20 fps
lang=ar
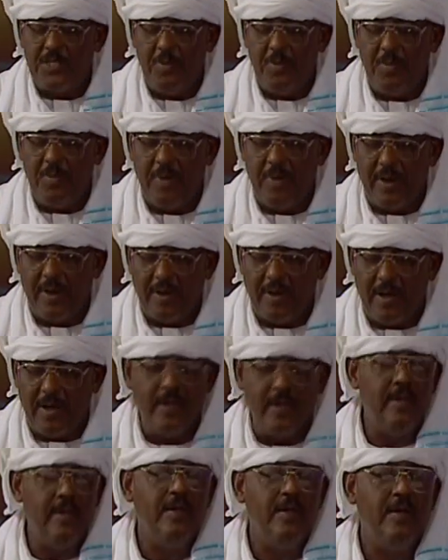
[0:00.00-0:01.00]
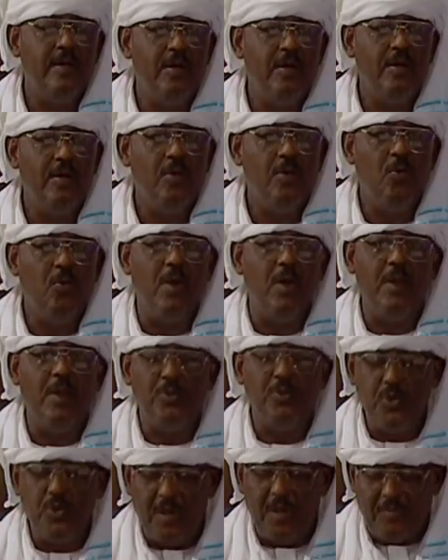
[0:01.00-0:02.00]
بالمره ولم
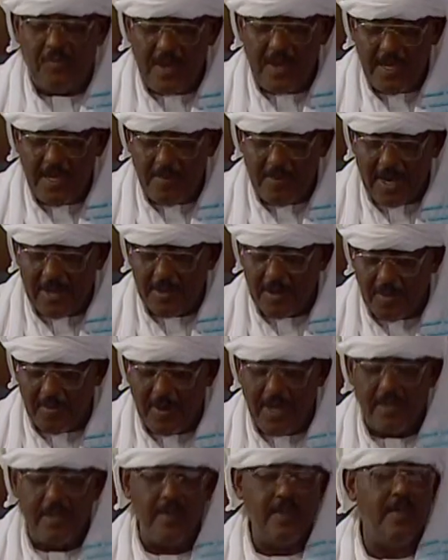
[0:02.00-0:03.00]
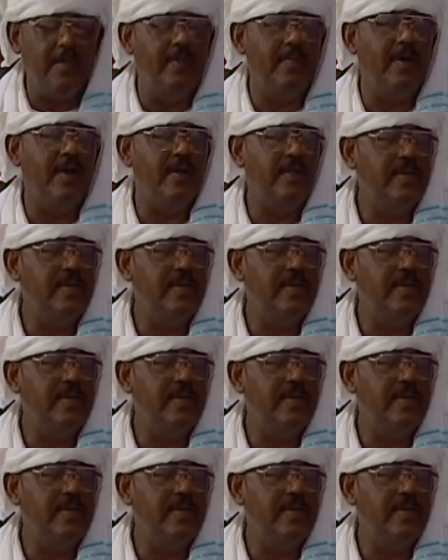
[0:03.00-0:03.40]
توجد في أي محضر من محاضر الاجتماعات